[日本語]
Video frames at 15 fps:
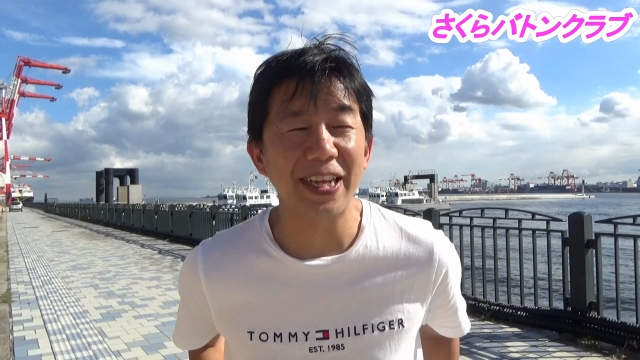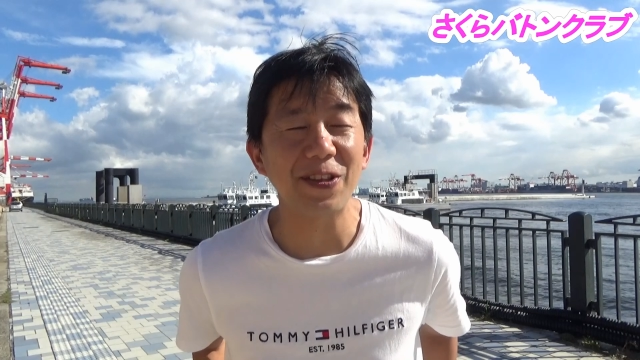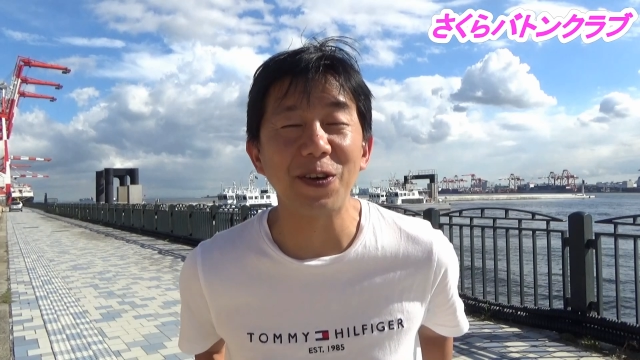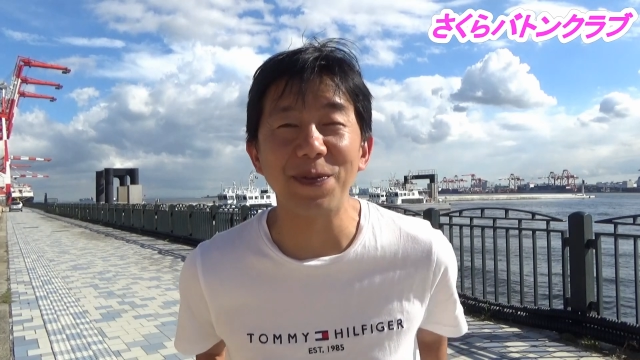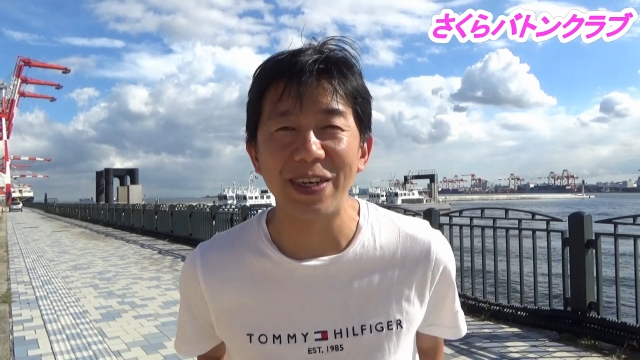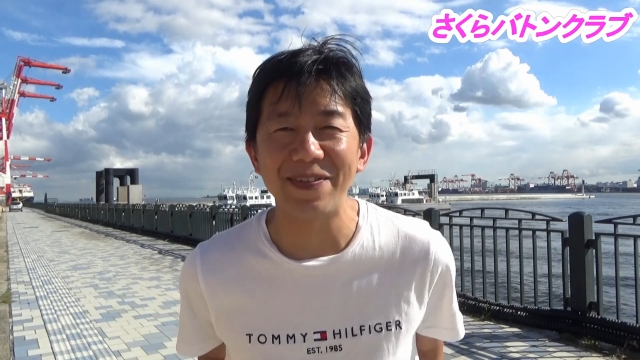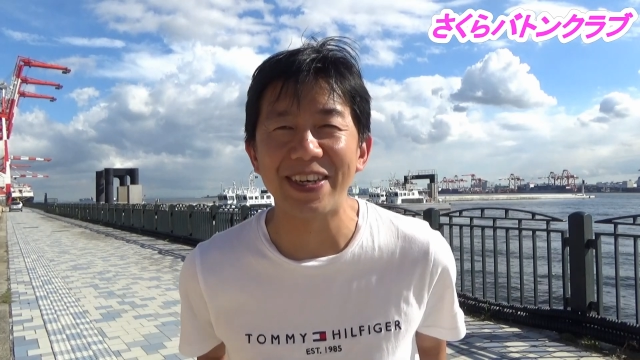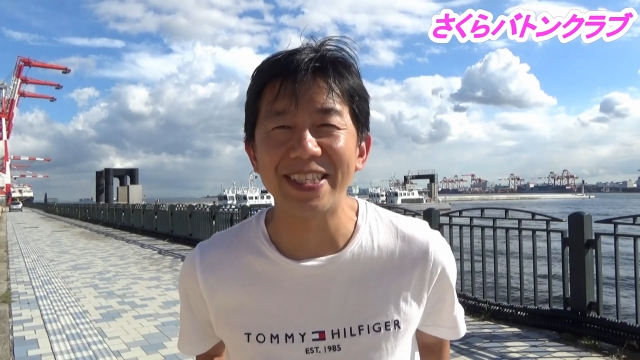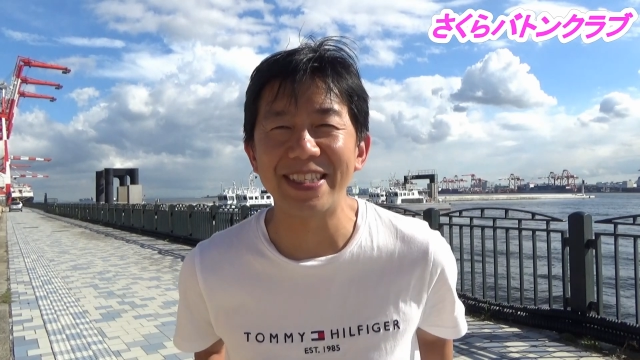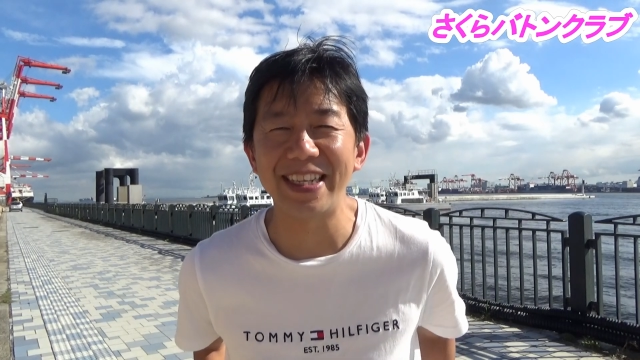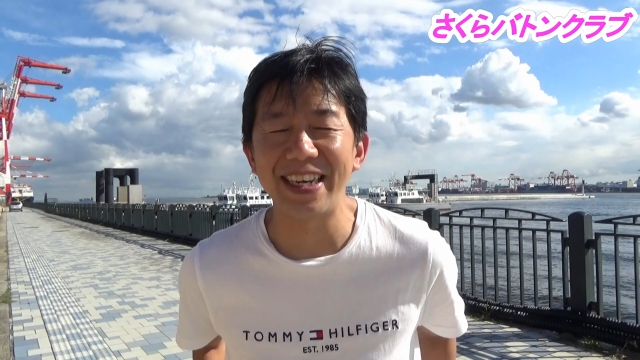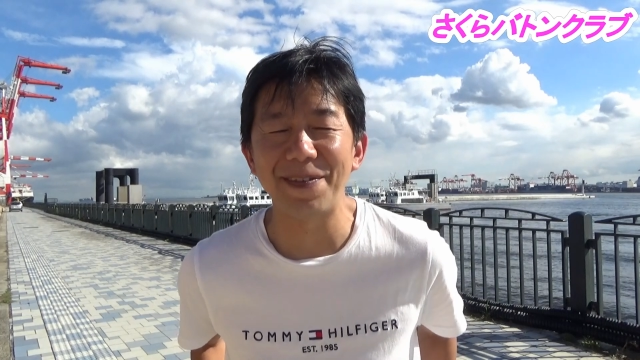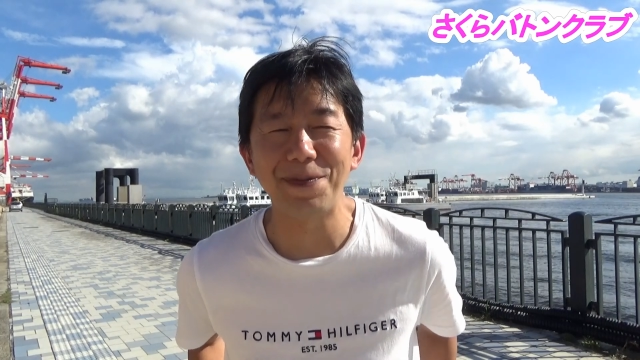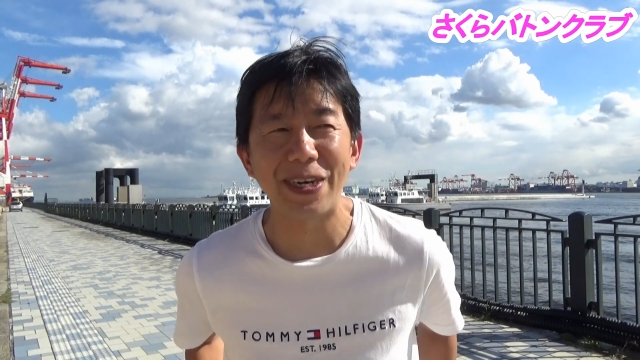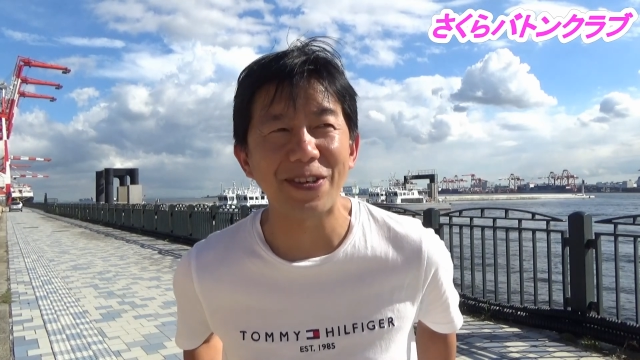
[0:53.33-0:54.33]
だと思います。
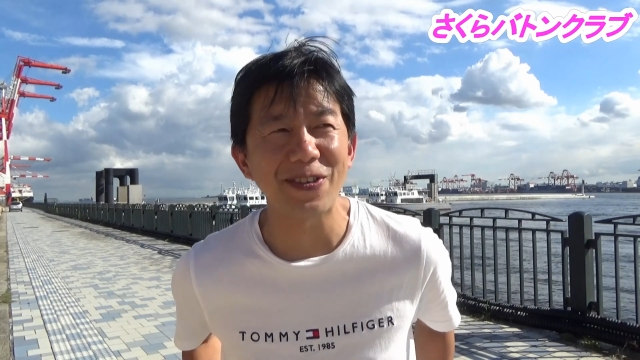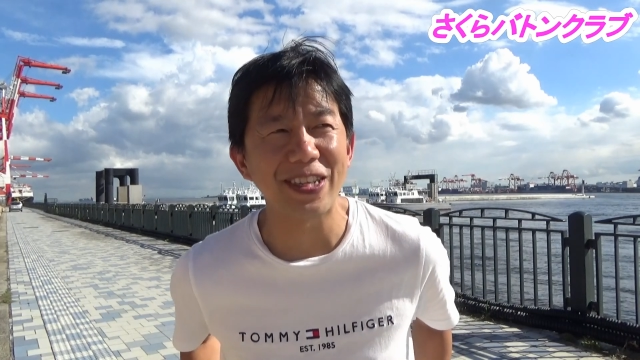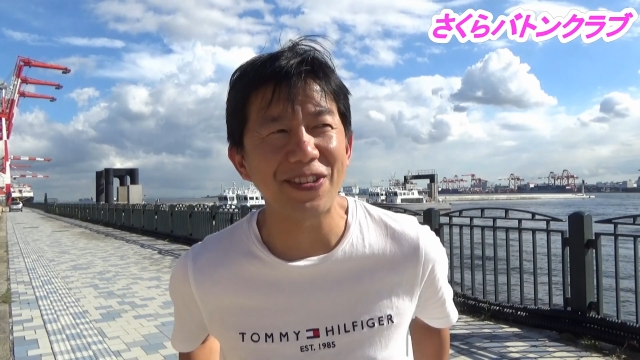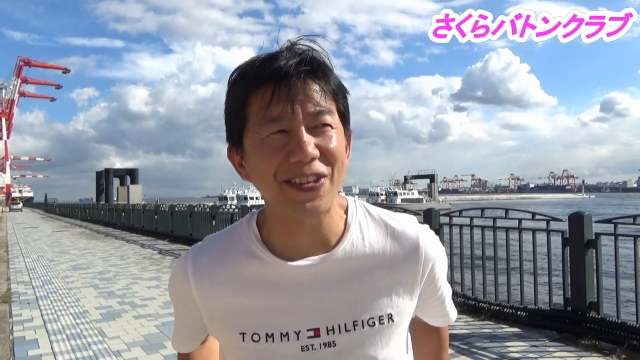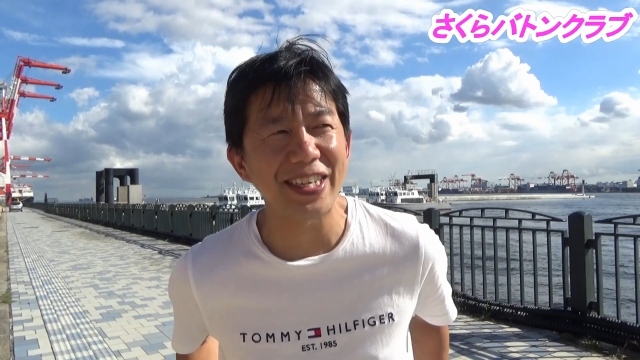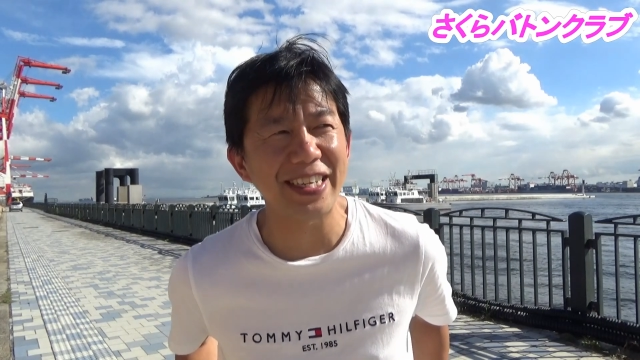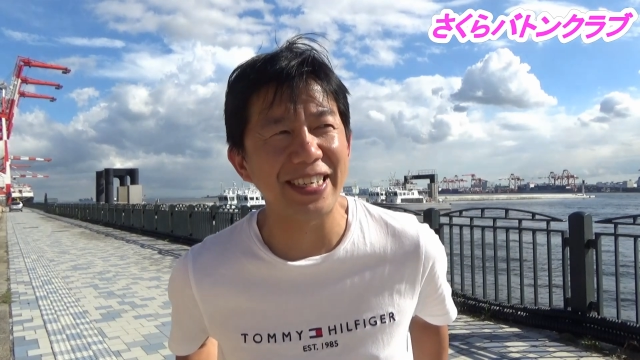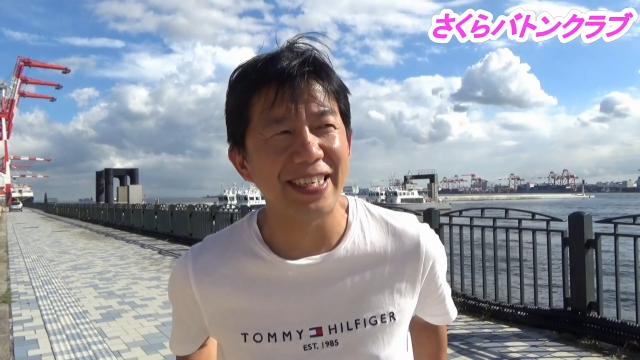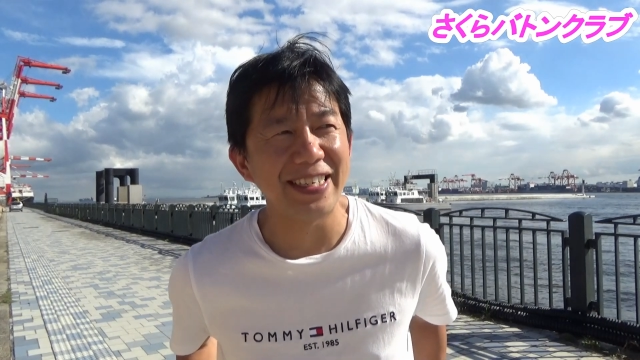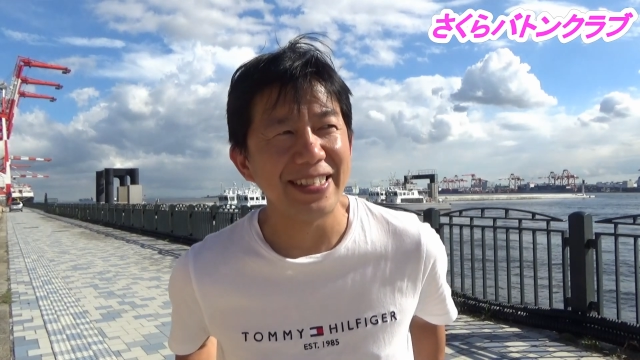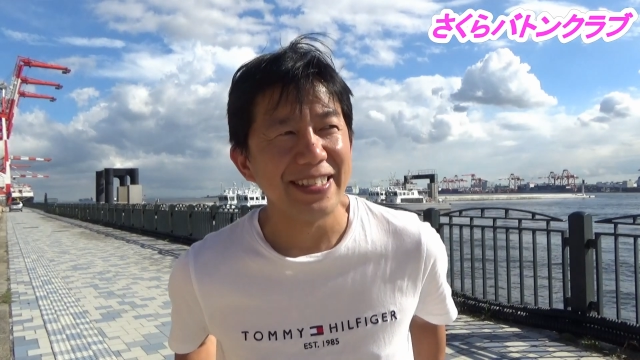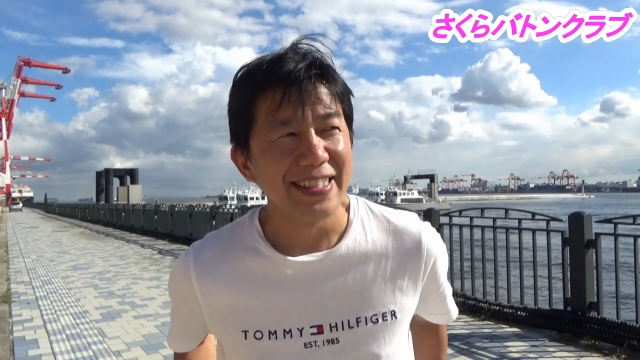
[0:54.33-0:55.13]
でやっぱりこんな時に